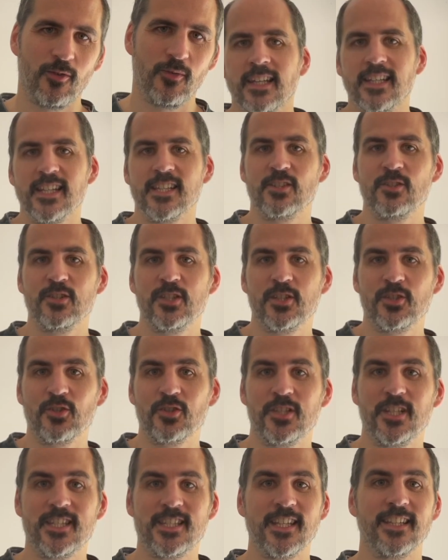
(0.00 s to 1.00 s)
Qu'est-ce que j'ai
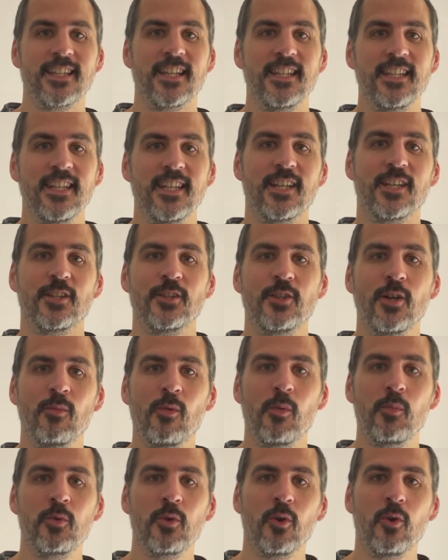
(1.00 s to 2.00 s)
changé cette année dans
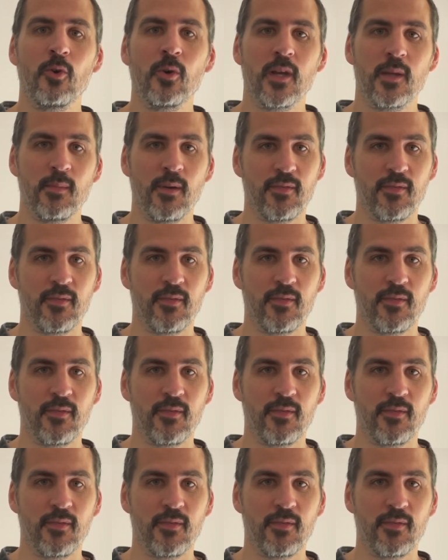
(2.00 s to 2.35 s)
mon bureau et